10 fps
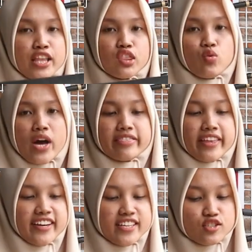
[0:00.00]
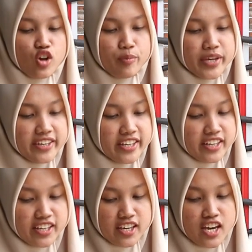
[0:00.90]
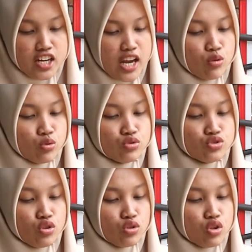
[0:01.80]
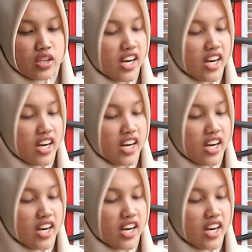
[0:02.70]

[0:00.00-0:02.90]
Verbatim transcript: bantuan teleskop ini nih. Nah untuk contoh